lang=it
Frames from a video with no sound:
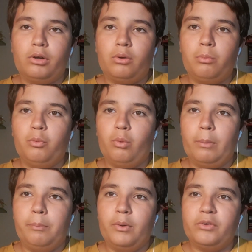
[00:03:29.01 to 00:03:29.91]

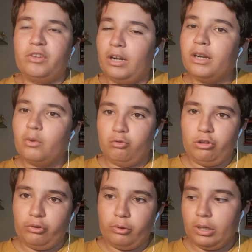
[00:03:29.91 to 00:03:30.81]
comunque può essere anche un
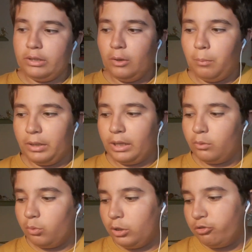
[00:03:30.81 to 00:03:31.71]
gesto di addio,
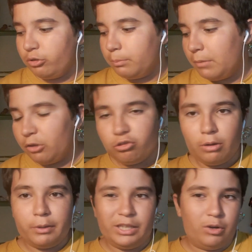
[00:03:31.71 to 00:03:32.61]
perché tu dici bacio
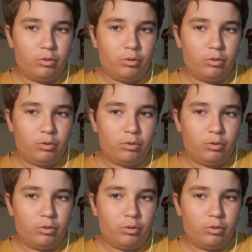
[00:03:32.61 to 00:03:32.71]
la maglia,